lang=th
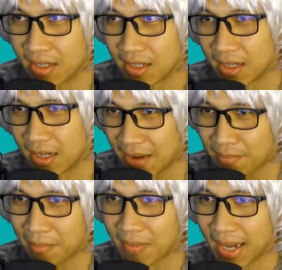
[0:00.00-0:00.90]
เล่น
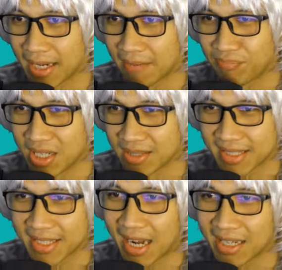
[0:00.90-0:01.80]
แบบไหนนะครับถึงจะ
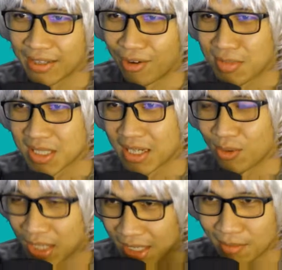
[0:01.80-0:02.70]
ชนะ 100%โอ
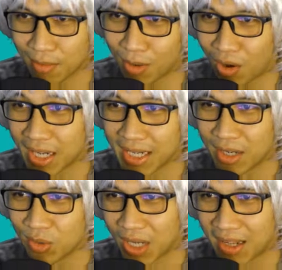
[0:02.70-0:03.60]
เคเดี๋ยวผมลองเล่นให้
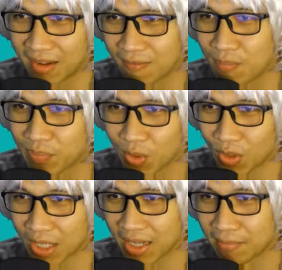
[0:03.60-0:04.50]
ดูนะโอ
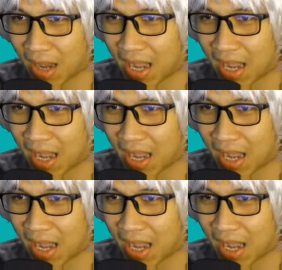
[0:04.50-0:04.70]
เคมา